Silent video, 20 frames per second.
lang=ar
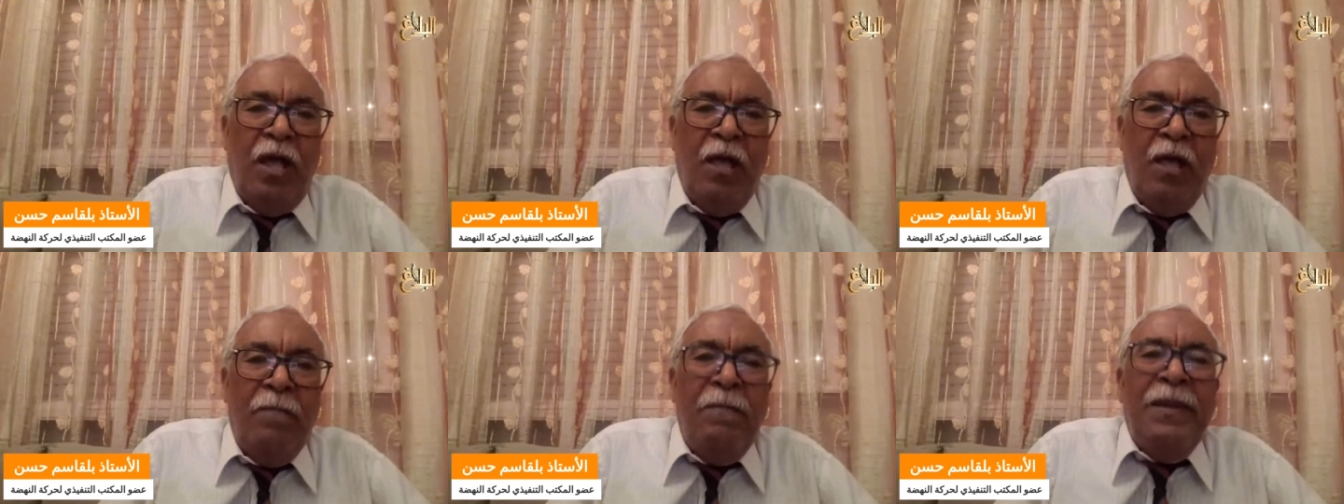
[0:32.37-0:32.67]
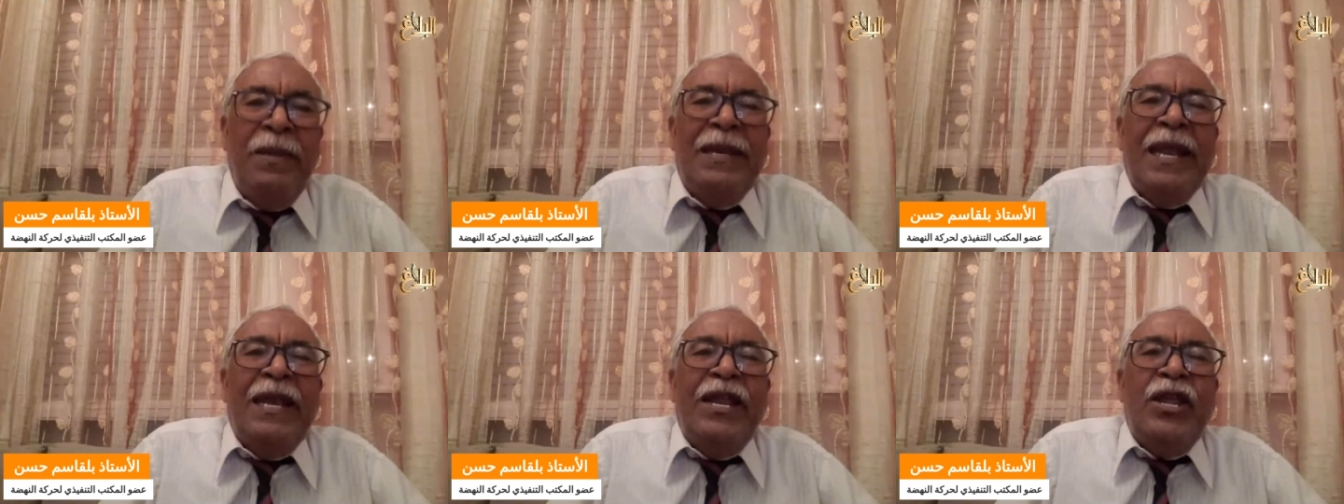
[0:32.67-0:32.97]

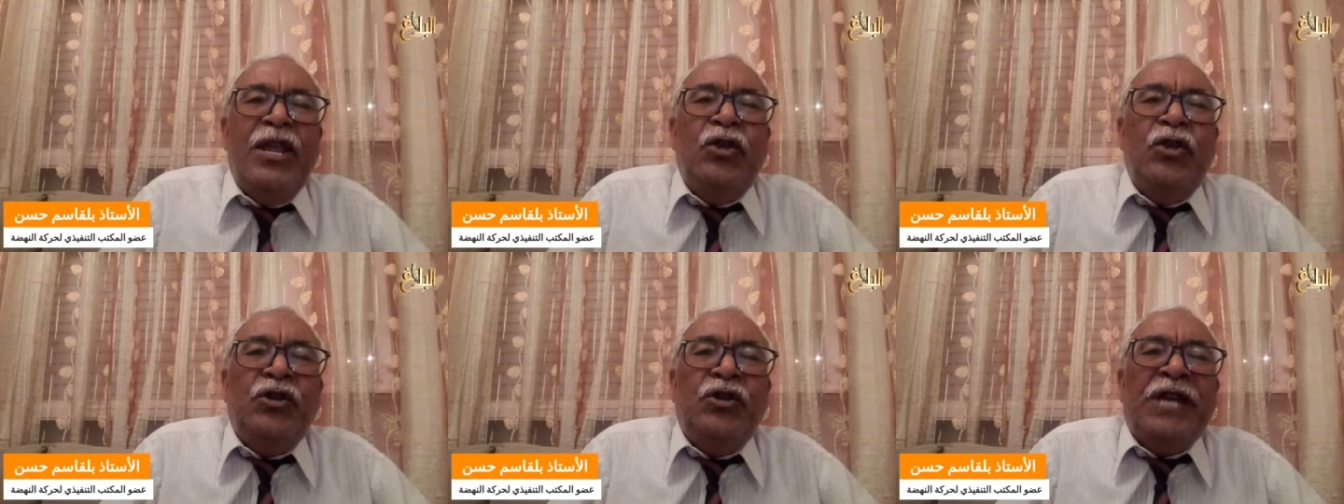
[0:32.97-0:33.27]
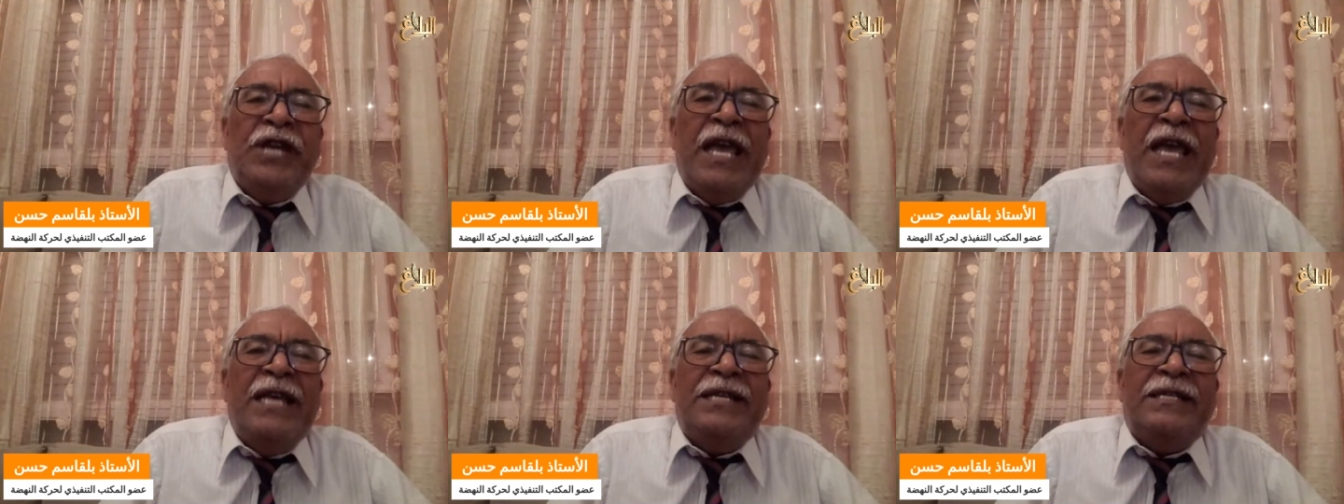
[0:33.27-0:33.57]
من
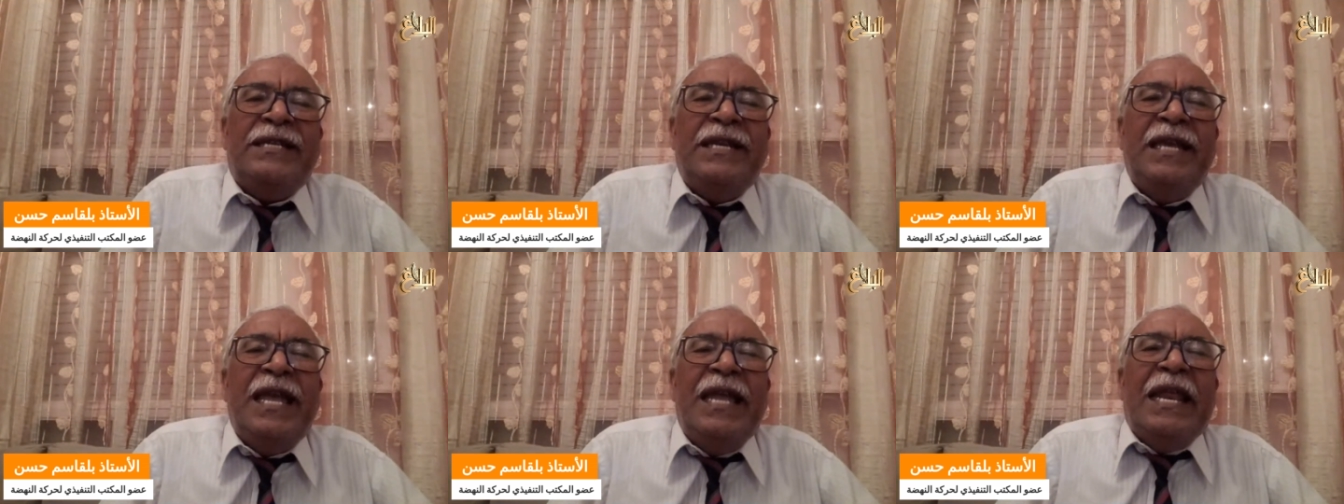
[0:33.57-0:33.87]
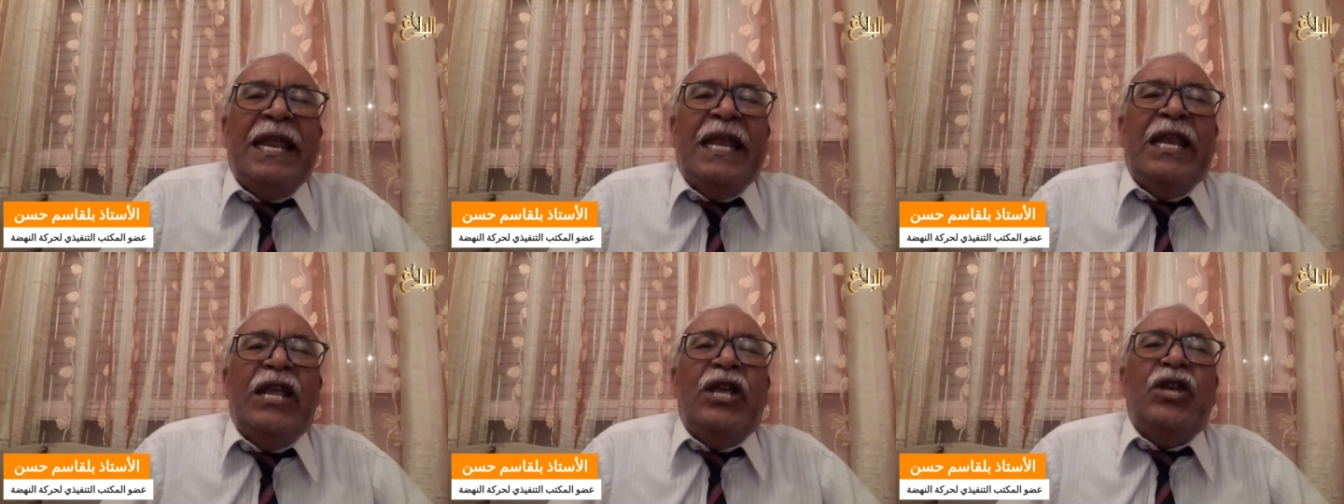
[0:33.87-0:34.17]
الإنجاز
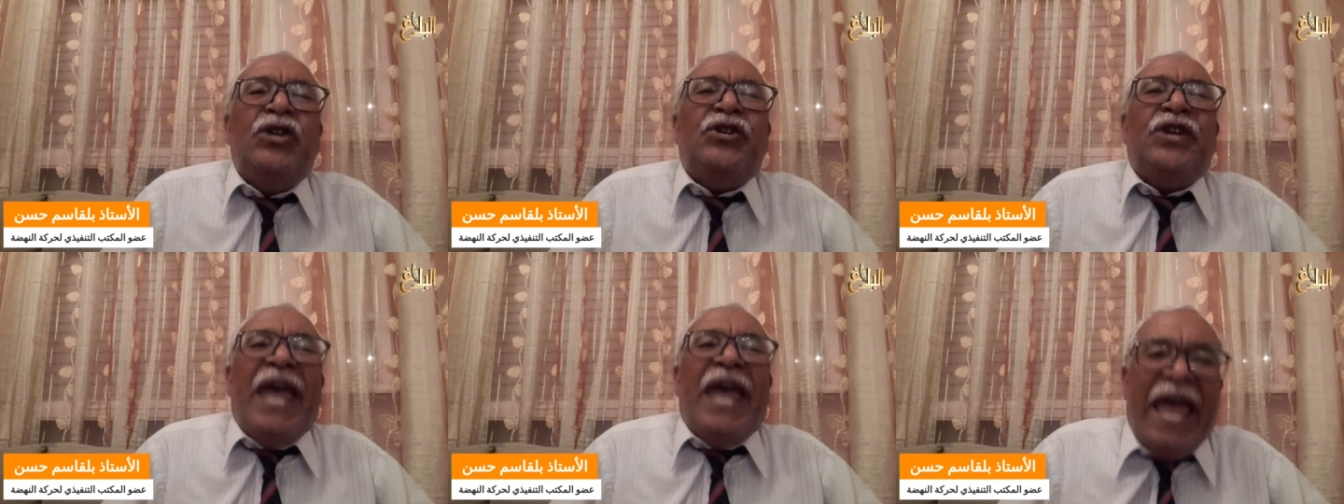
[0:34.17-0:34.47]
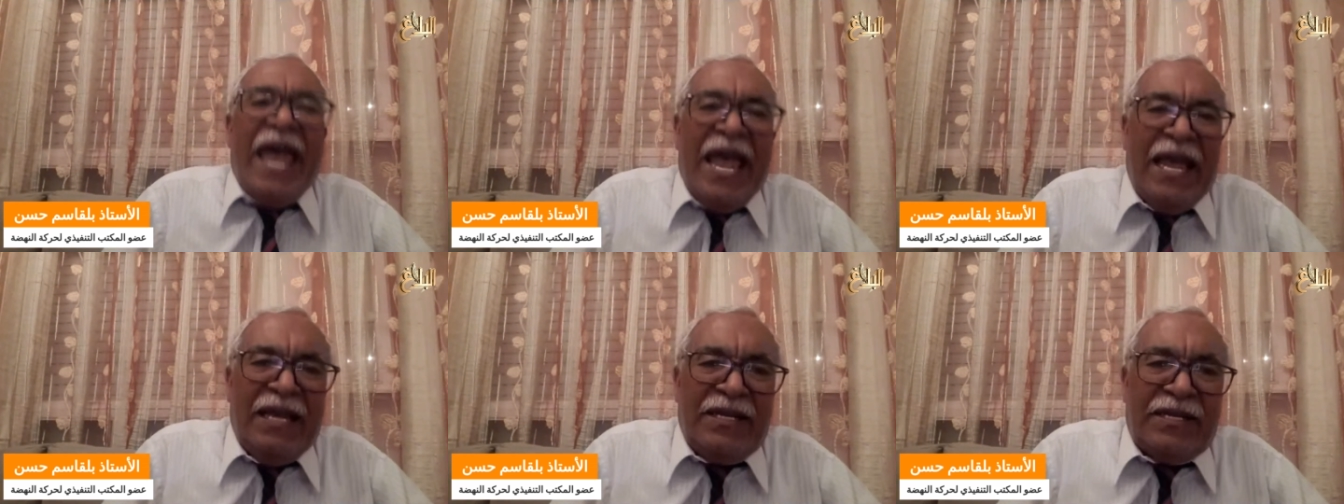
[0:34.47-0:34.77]
إلى
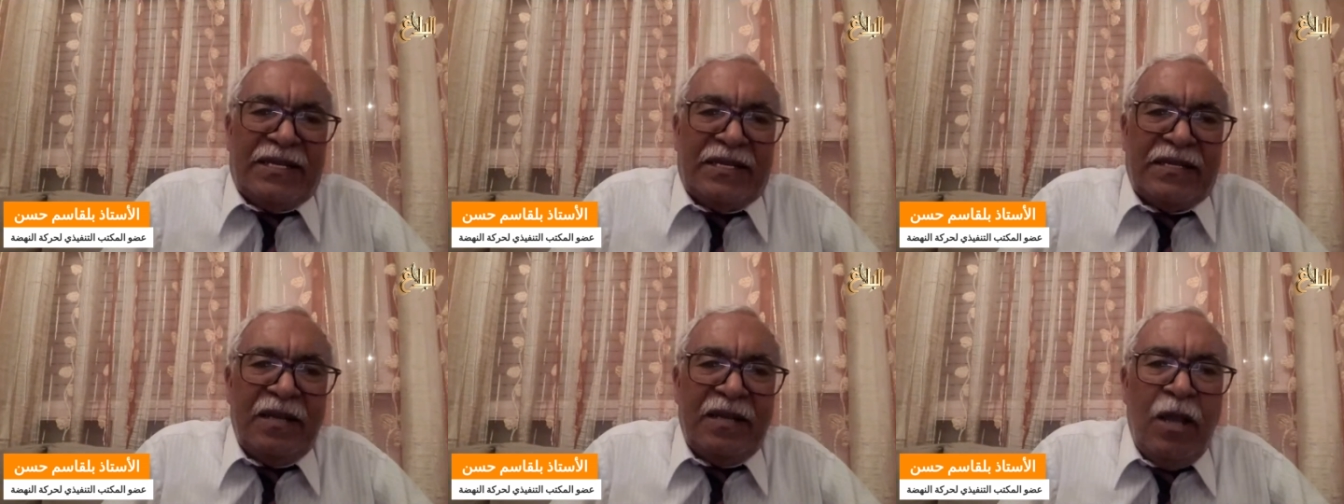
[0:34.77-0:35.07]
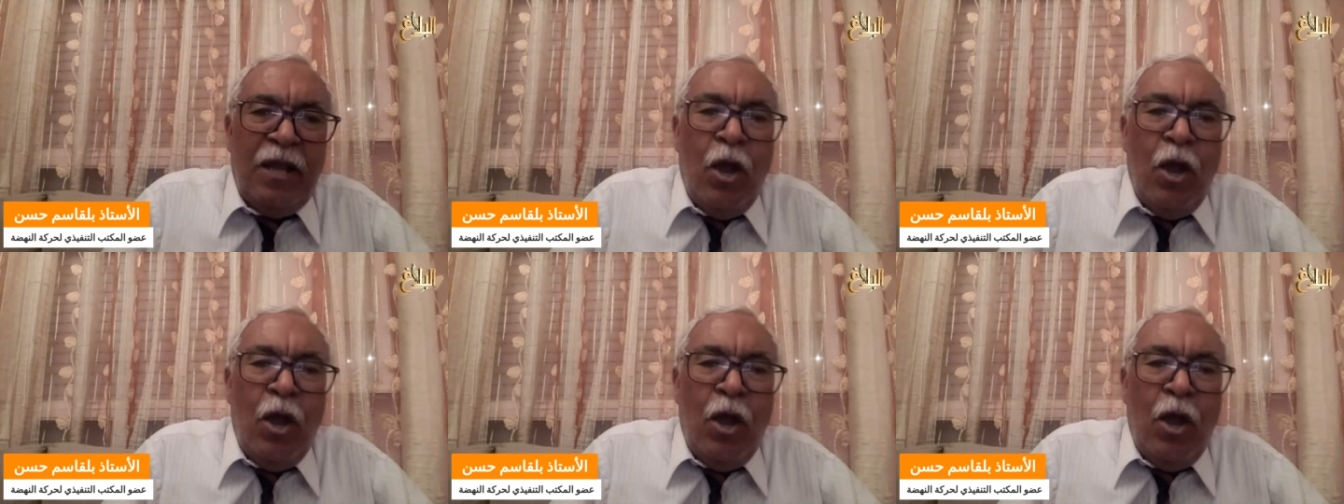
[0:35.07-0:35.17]
الإجهاز